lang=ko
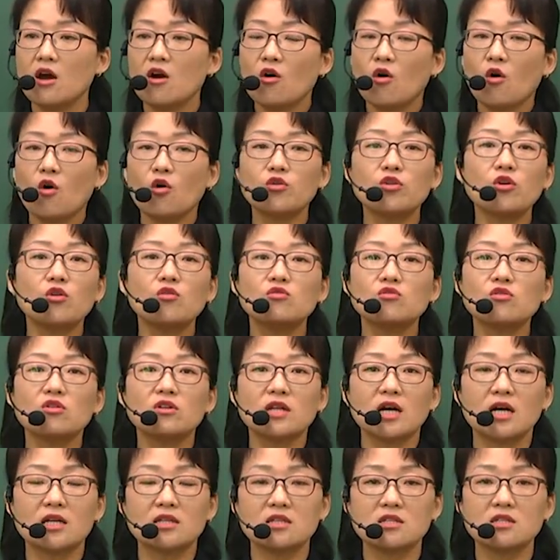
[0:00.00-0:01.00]
어려운
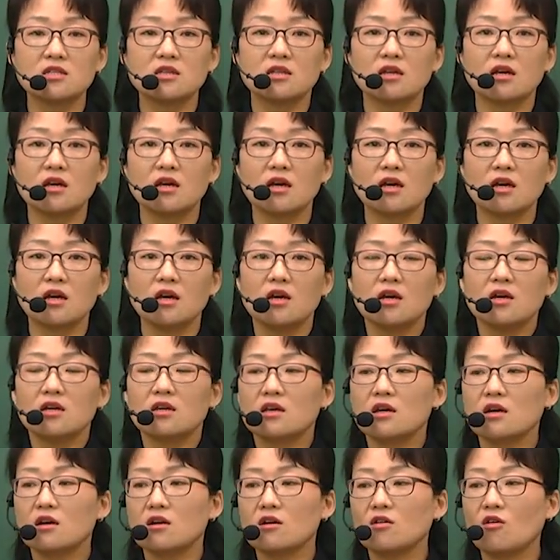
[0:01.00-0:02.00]
건 아닌데
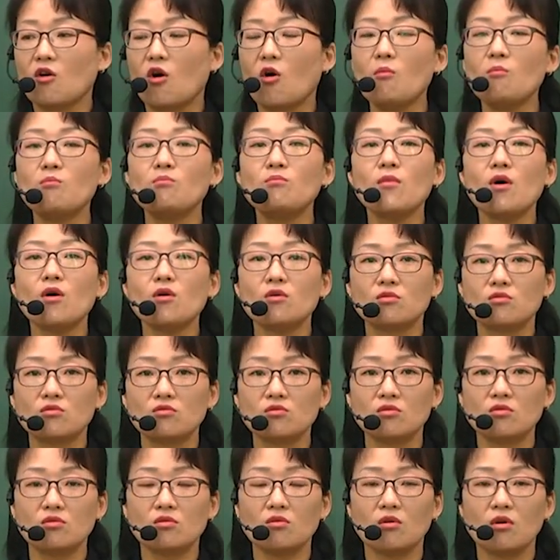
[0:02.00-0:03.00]
이렇게
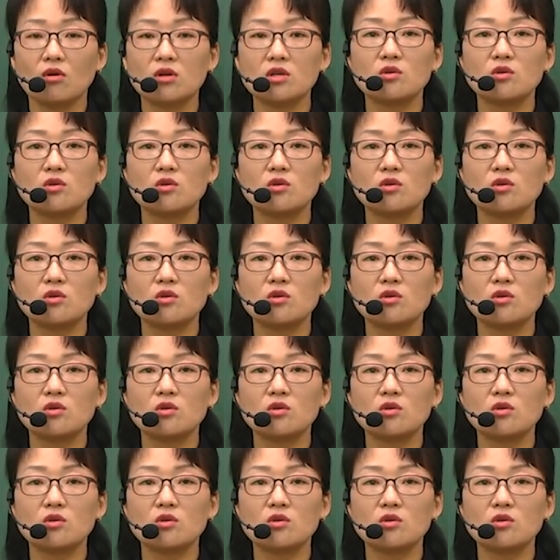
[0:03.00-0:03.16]
겁먹고 어,